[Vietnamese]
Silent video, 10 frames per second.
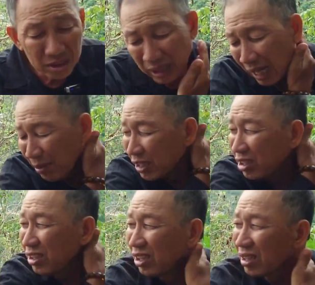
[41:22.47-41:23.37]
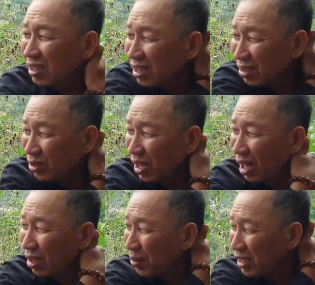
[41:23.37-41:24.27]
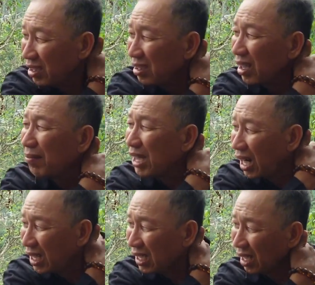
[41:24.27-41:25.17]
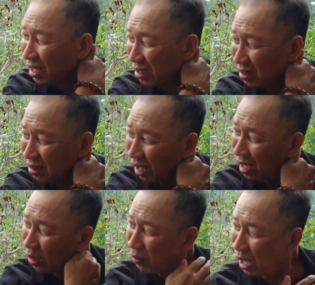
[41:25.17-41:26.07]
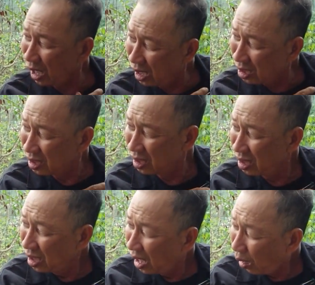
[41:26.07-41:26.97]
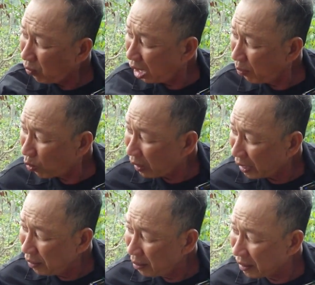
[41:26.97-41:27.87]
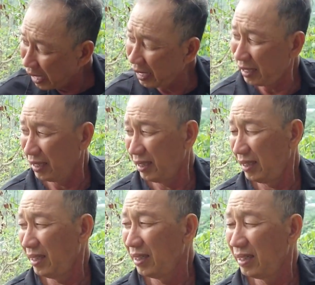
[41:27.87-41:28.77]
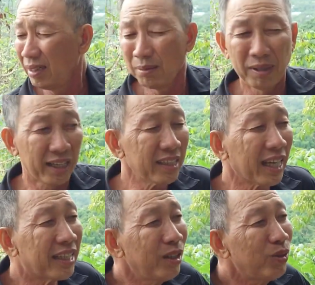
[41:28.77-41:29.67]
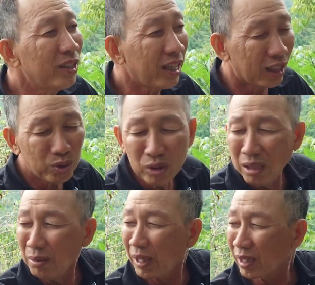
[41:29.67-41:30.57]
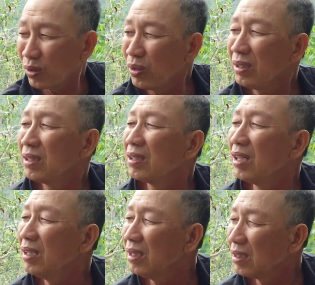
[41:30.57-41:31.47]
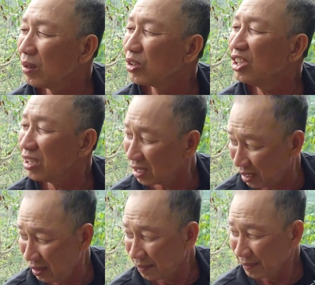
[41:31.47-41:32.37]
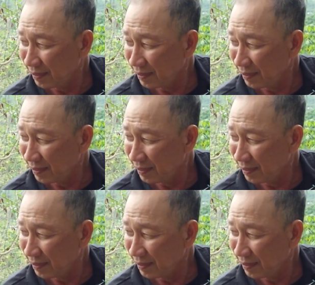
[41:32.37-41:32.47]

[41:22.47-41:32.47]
chưa giái mà chưa được nó đó tôi giờ mà chưa dám giờ đó tại ông ở ông ở một cây phía bên đây mà cái cây kêu gì giờ xuống dưới mà tôi xin còn chưa được